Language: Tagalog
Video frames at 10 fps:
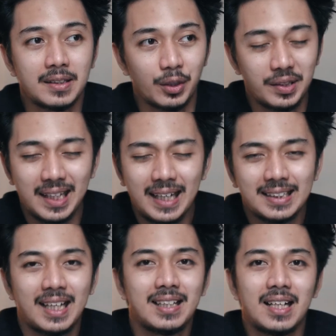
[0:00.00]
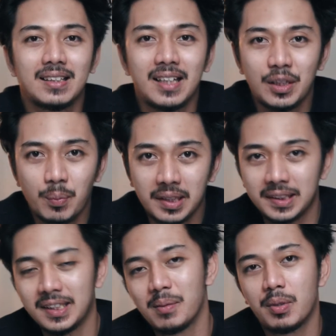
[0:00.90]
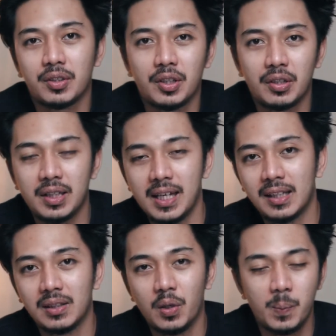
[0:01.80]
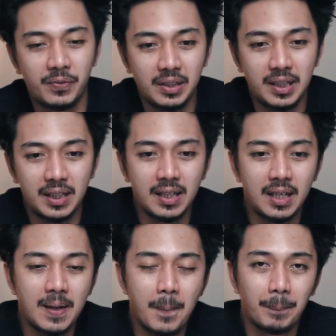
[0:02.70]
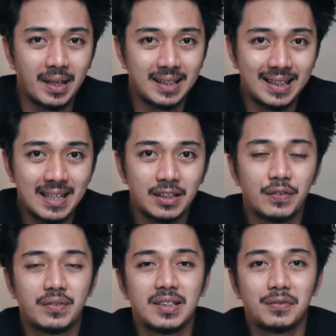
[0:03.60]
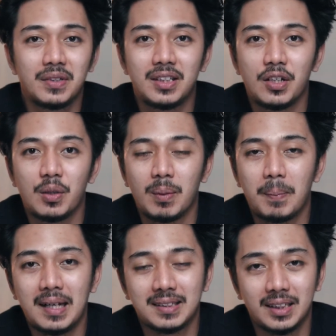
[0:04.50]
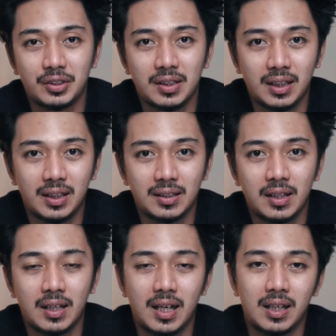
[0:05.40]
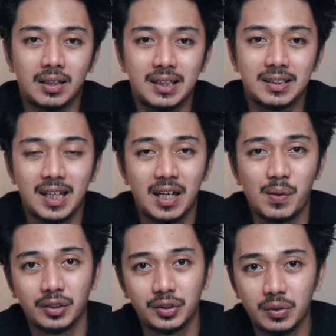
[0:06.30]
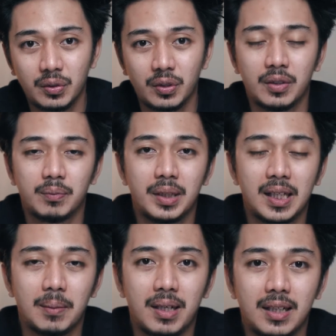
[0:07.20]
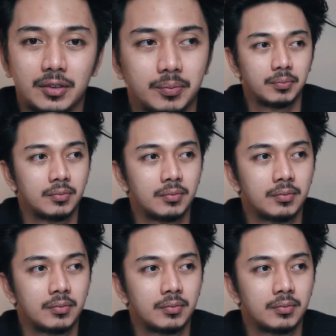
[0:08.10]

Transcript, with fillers: So isa-isahin natin yung mga sinabi ko na yun and hopefully by the end of this video mabasa nyo na rin ang lens na hawak nyo o yung binabalak.